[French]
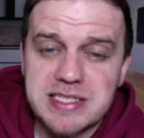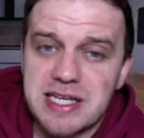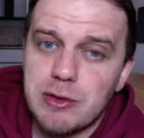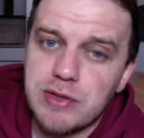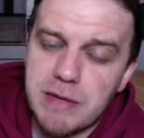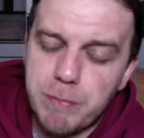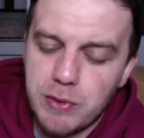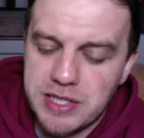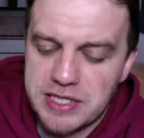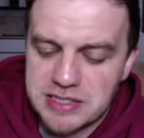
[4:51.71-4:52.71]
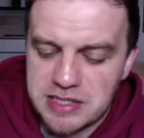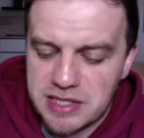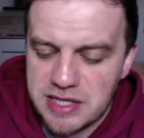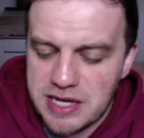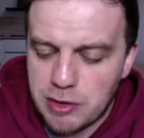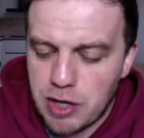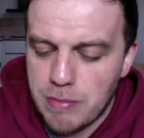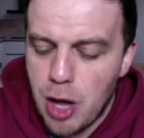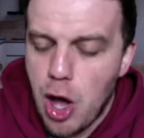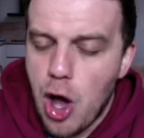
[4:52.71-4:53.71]
C'est vrai que le Napoli cette année il est quand
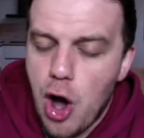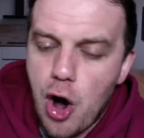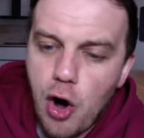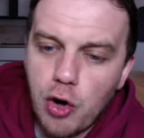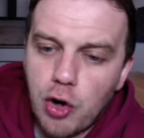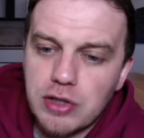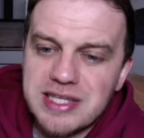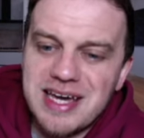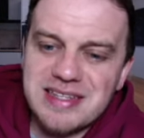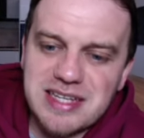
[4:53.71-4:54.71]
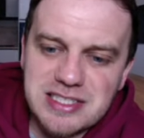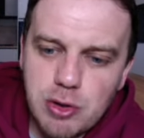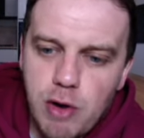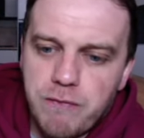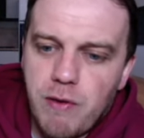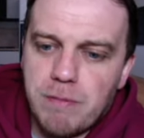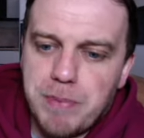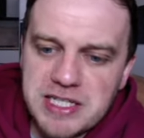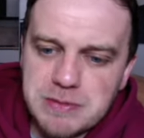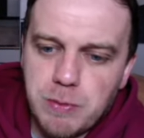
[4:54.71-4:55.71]
même en grande catastrophe, on va
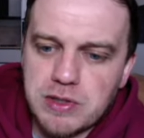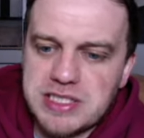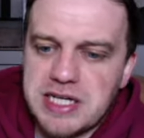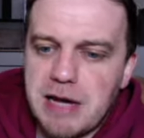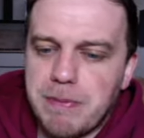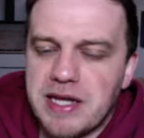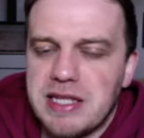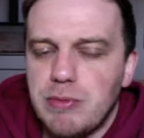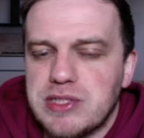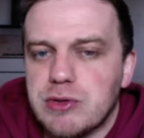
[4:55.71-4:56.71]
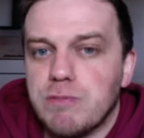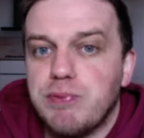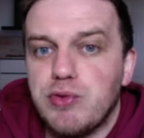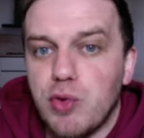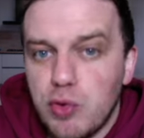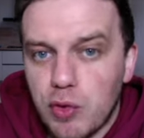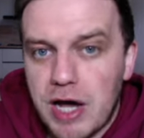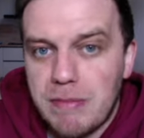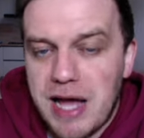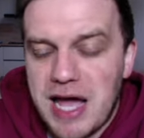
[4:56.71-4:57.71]
pas se mentir, après un début de saison plutôt
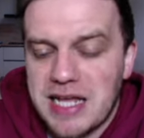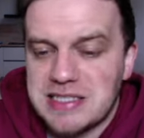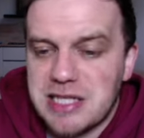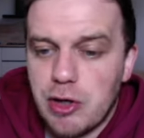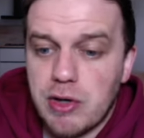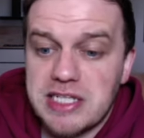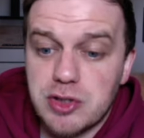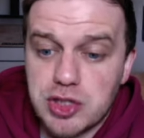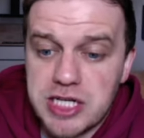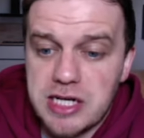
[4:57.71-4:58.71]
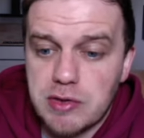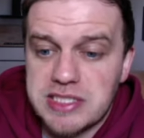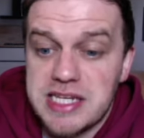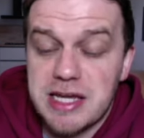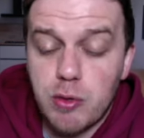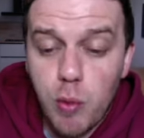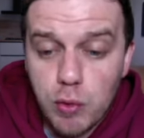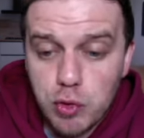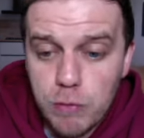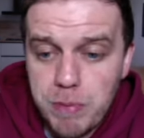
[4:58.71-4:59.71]
honorable à l'extérieur, ils enchaînent là aussi les
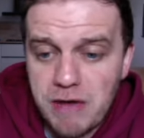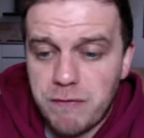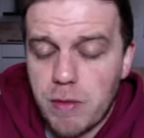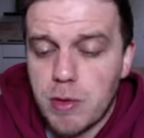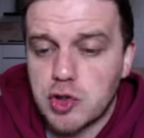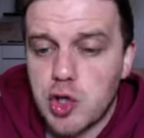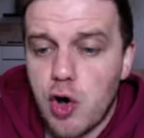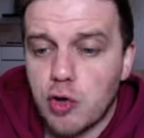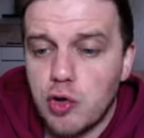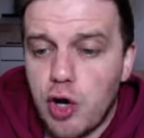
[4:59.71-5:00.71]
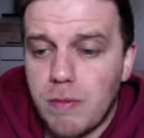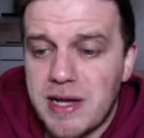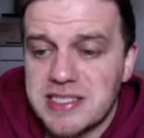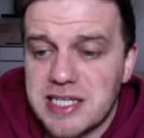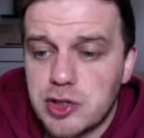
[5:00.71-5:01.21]
contre-performances hors de leur base avec